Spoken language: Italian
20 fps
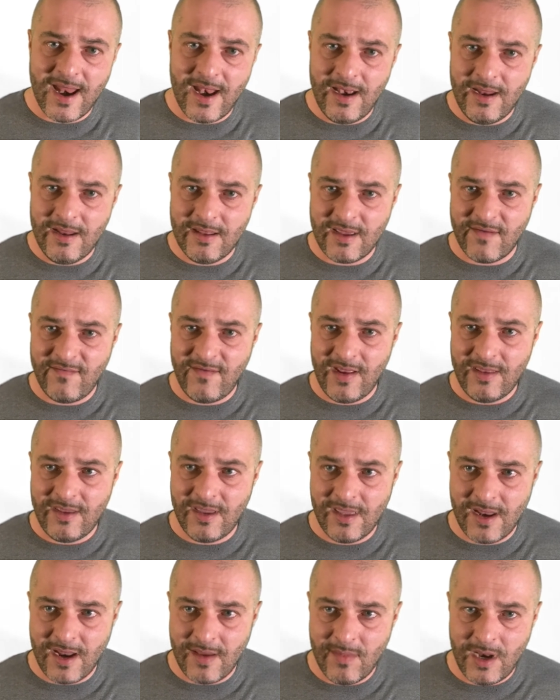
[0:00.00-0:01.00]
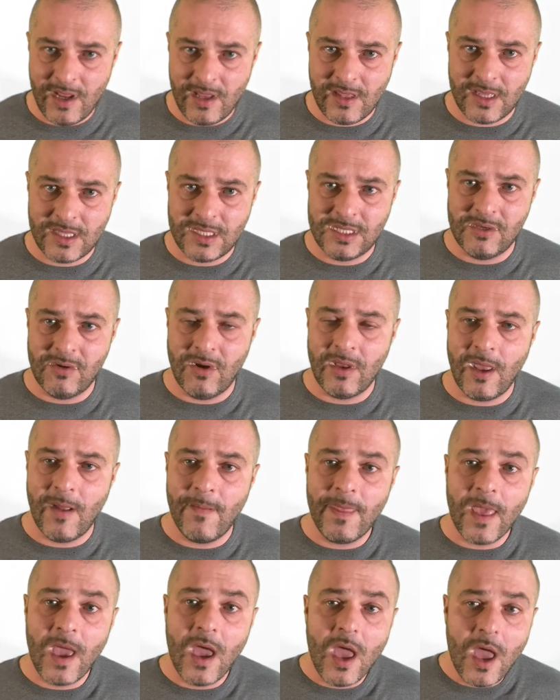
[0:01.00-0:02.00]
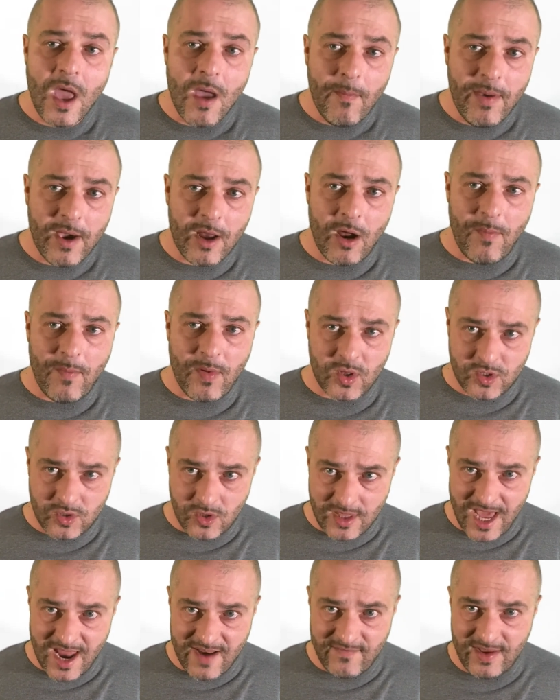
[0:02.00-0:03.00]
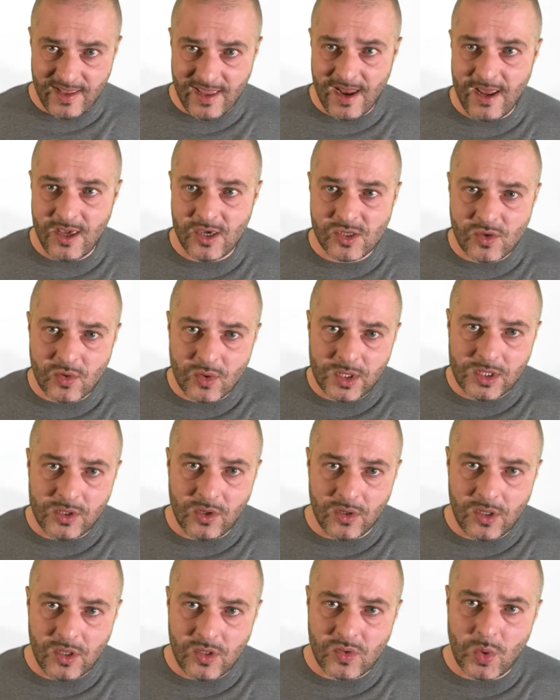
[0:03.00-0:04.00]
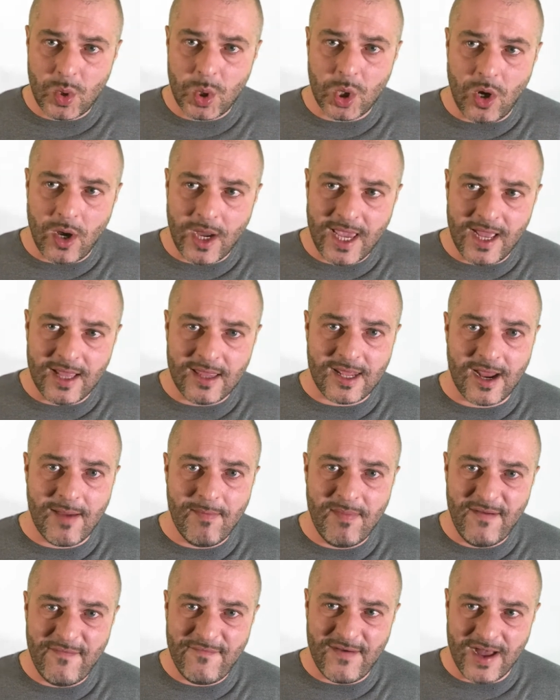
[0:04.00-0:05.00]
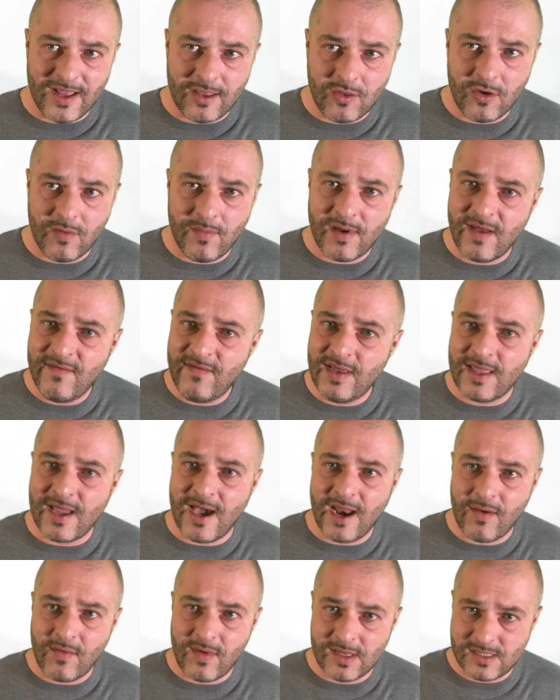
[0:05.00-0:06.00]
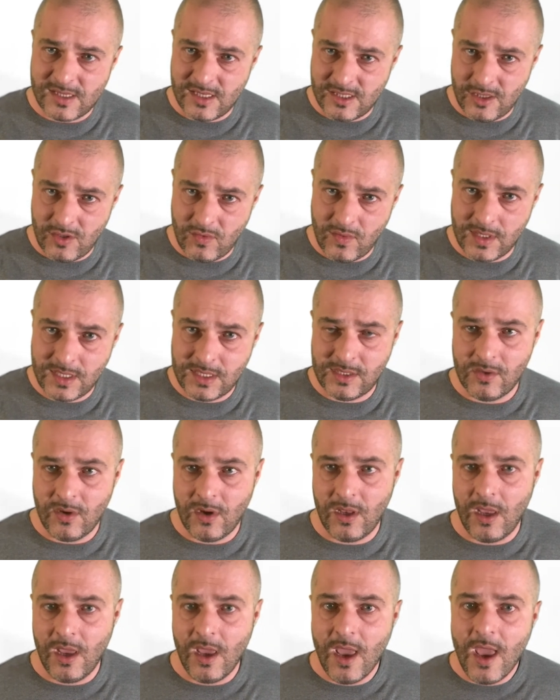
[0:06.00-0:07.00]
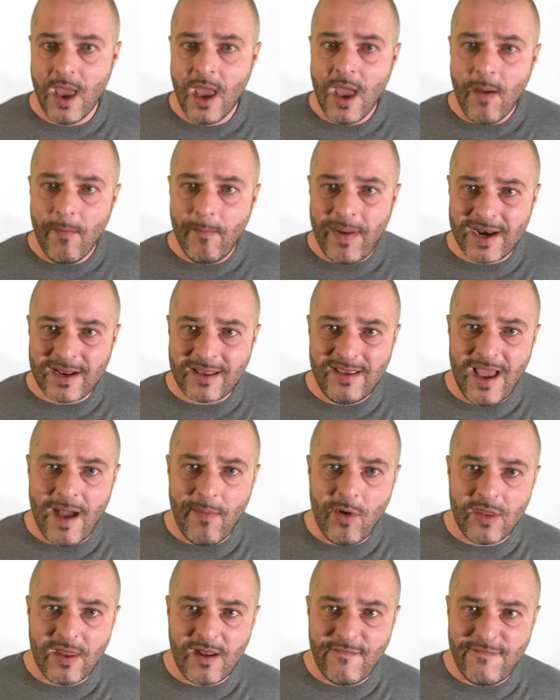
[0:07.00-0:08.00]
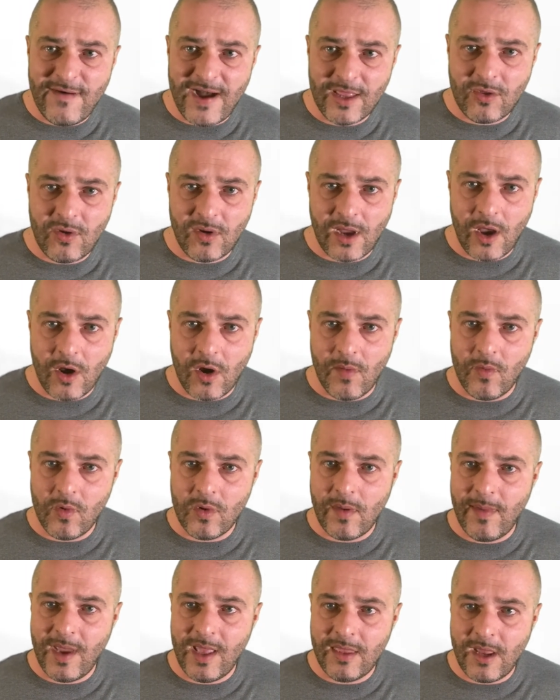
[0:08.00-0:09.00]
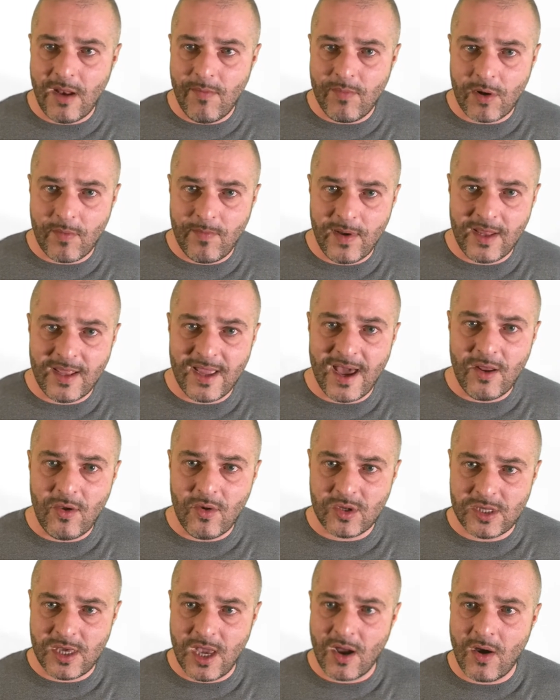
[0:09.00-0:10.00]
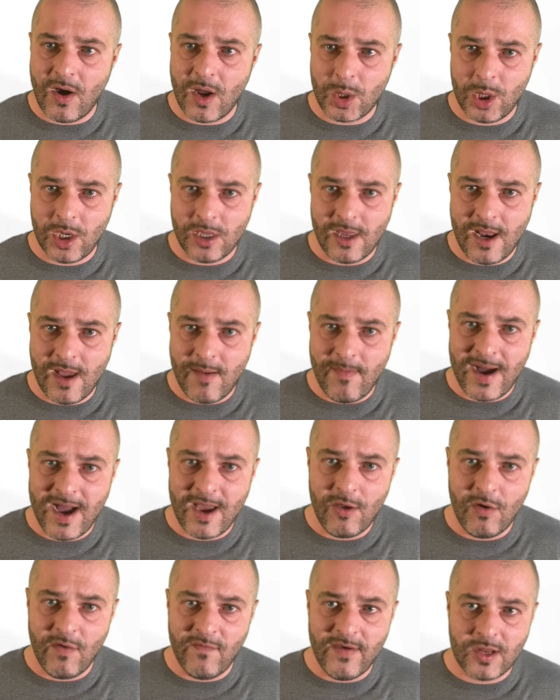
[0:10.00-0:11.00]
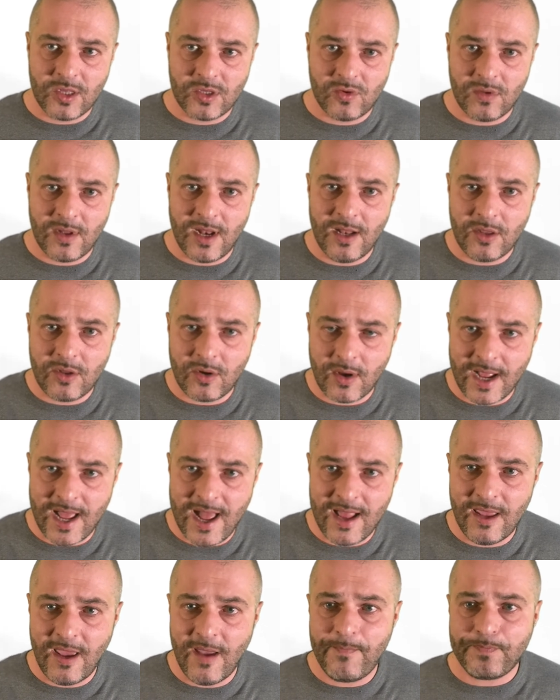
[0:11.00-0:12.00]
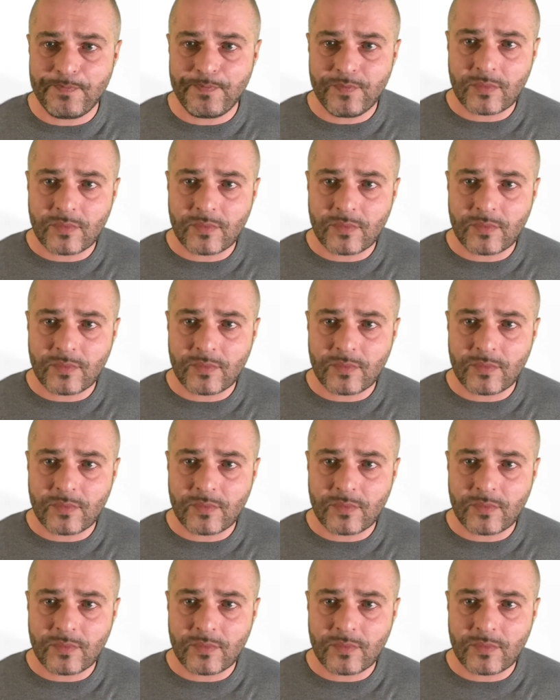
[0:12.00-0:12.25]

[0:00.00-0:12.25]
gli interventi di riabilitazione. Però posso darvi delle istruzioni su ciò che andrebbe fatto per evitare queste situazioni. Partiamo dal fatto che comunemente il proprietario si accorge dell'abbaio verso un altro cane